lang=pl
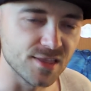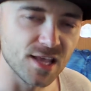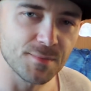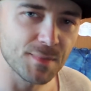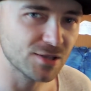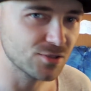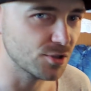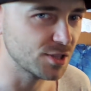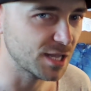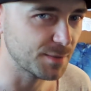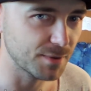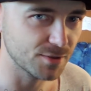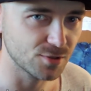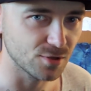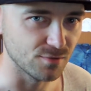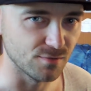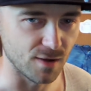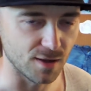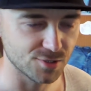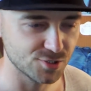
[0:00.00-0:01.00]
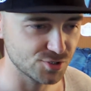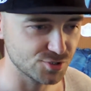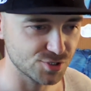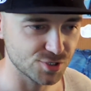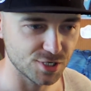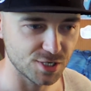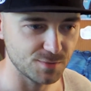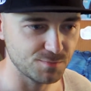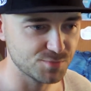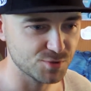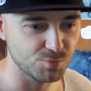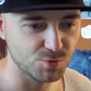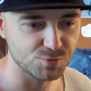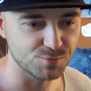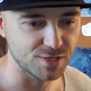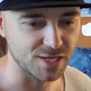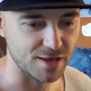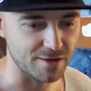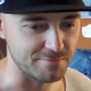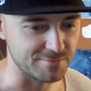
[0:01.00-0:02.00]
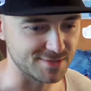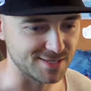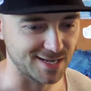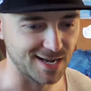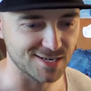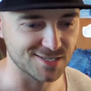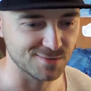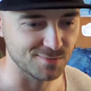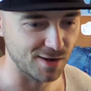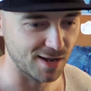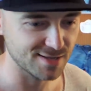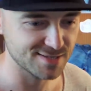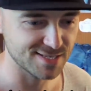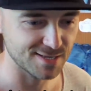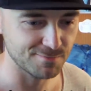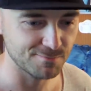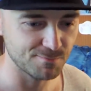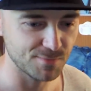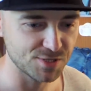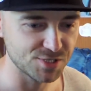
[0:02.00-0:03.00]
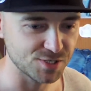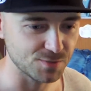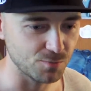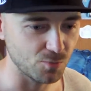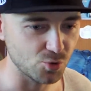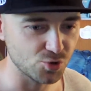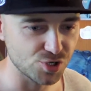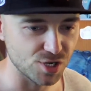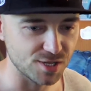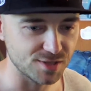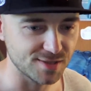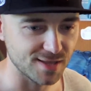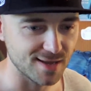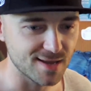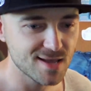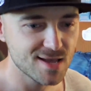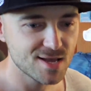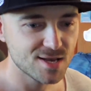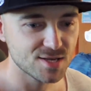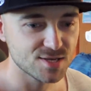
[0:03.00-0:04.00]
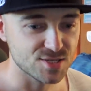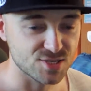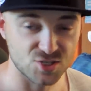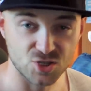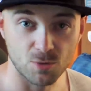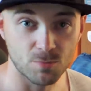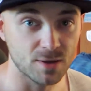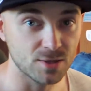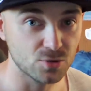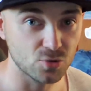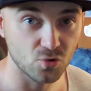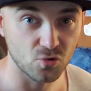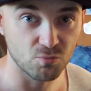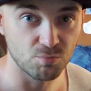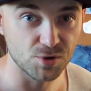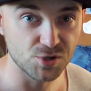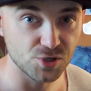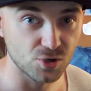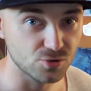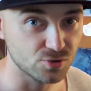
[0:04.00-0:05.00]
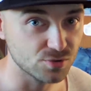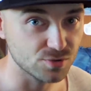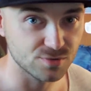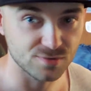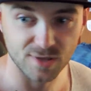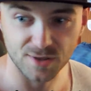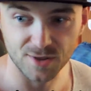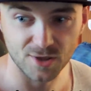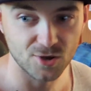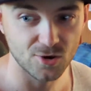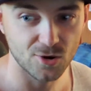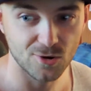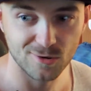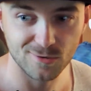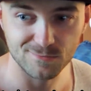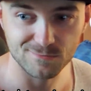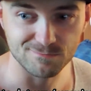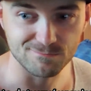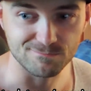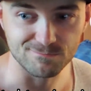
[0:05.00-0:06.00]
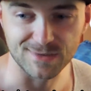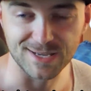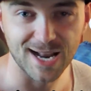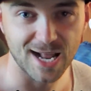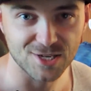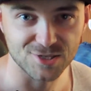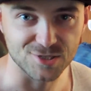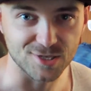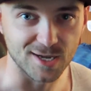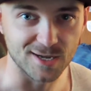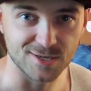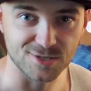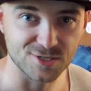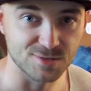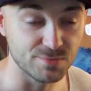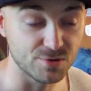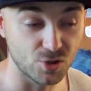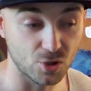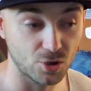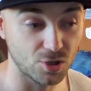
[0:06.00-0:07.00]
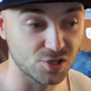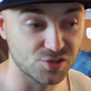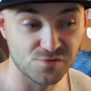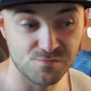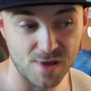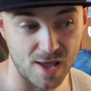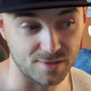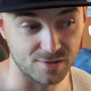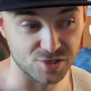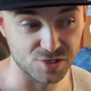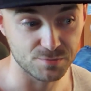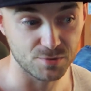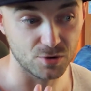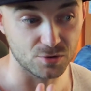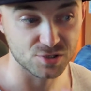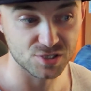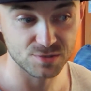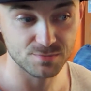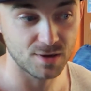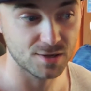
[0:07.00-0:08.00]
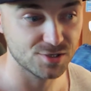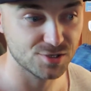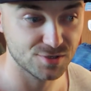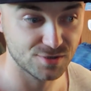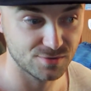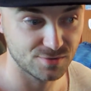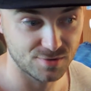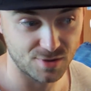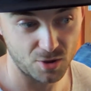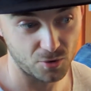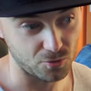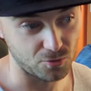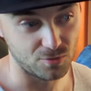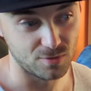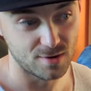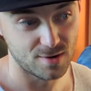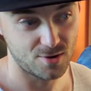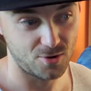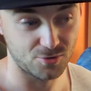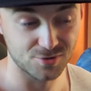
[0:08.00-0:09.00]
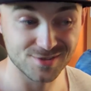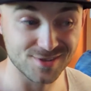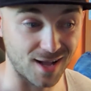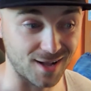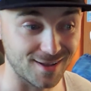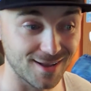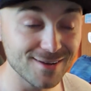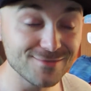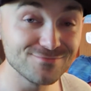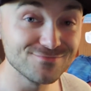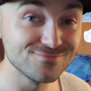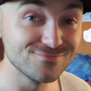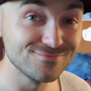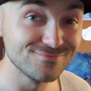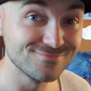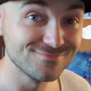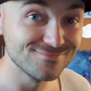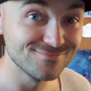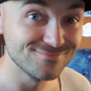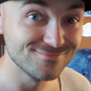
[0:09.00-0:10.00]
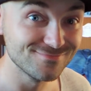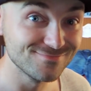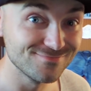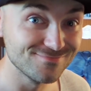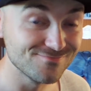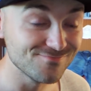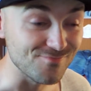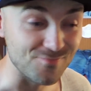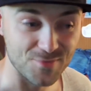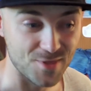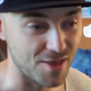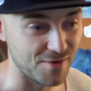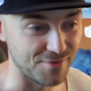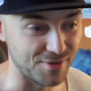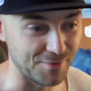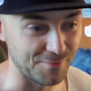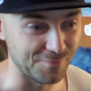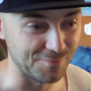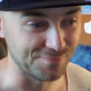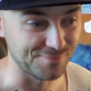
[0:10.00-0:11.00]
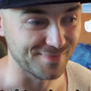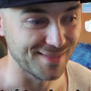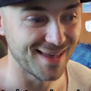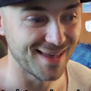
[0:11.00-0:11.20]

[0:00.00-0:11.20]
nie wiem jak to interpretować, czyli przypuśćmy, nie wiem, za każdym razem będziemy musieli te 100 metrów być od danego gracza, żeby dokonać wymiany, żeby otrzymać tę odznakę? Nie wiem.